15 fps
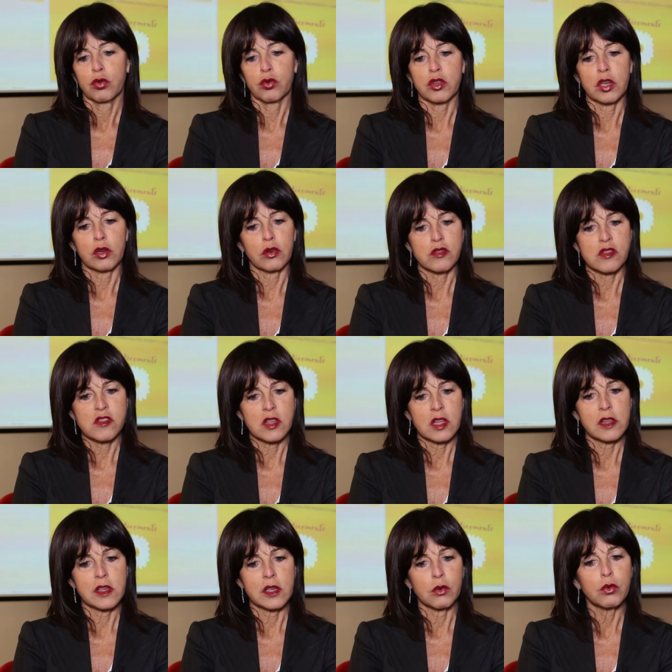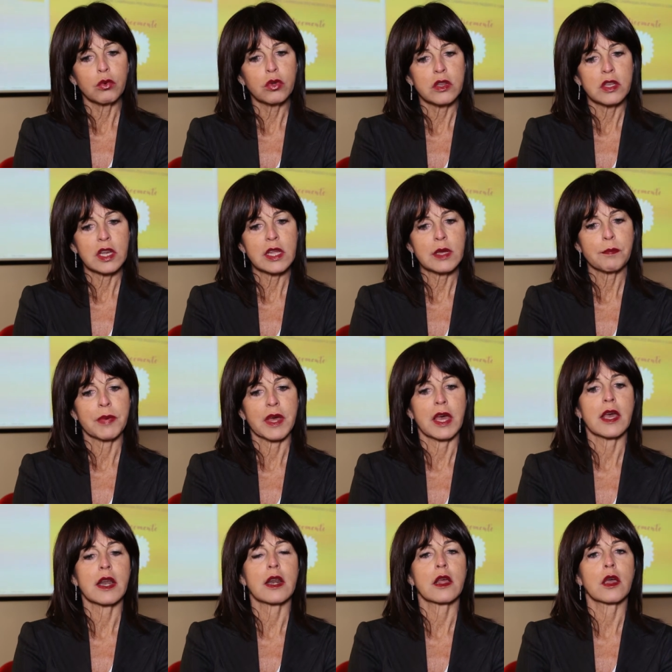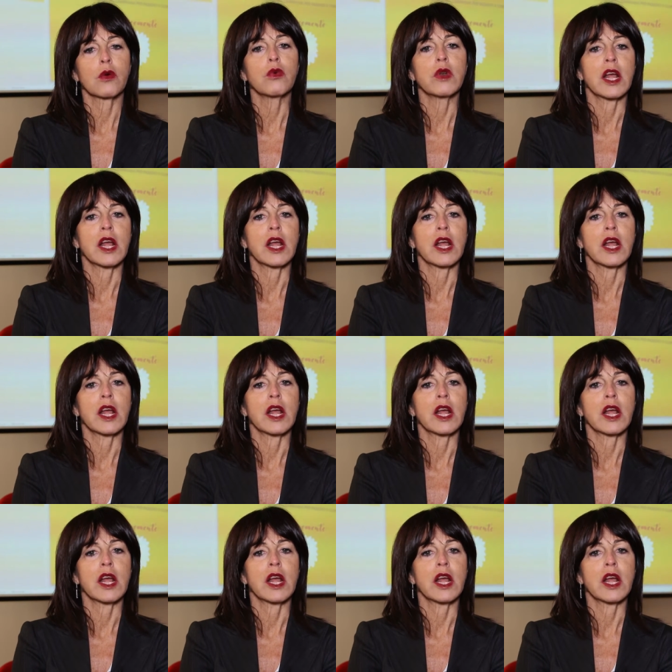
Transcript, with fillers: Tutti i consigli utili per